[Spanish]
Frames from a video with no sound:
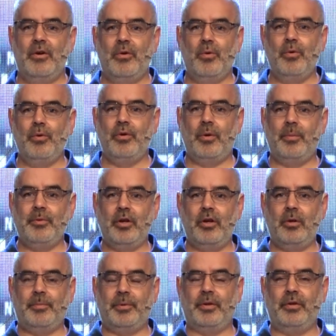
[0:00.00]
uno vio
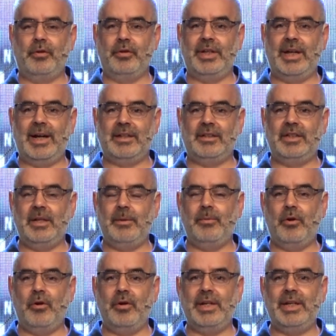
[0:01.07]
lo,
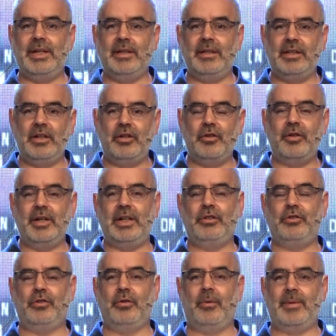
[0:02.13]
negativo y dijo
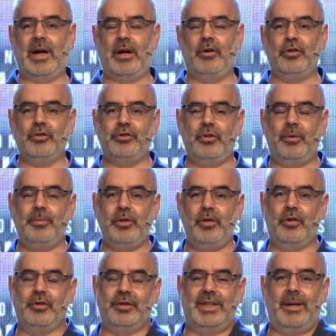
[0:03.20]
esto no va. Otro
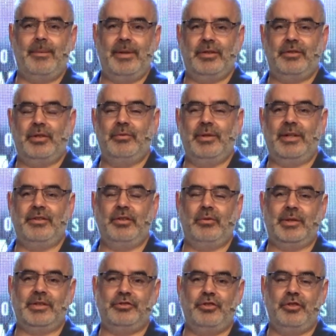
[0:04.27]
vio tal vez una
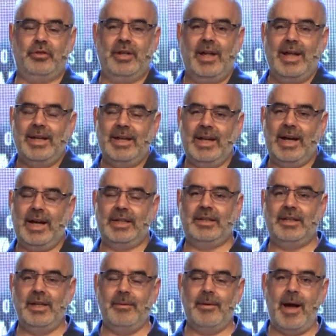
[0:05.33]
situación
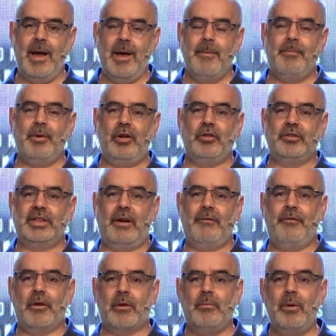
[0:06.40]
negativa, pero lo
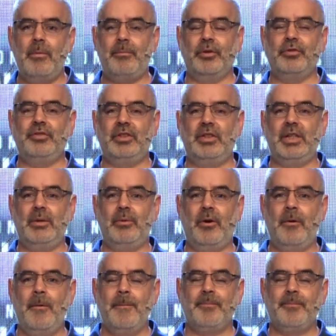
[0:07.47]
transformó en positivo